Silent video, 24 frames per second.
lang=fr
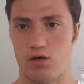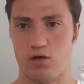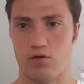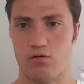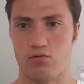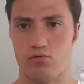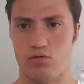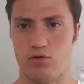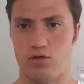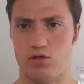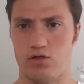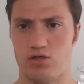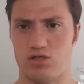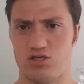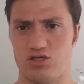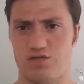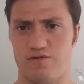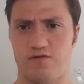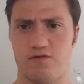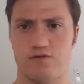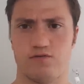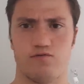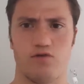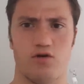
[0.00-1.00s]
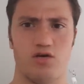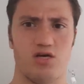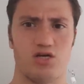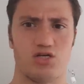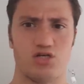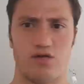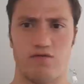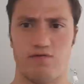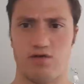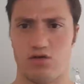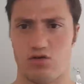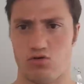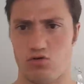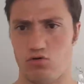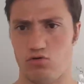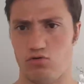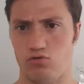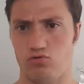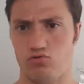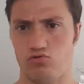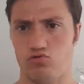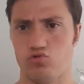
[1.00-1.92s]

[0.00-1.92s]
Hein. j'ai fait ce voyage avec euh,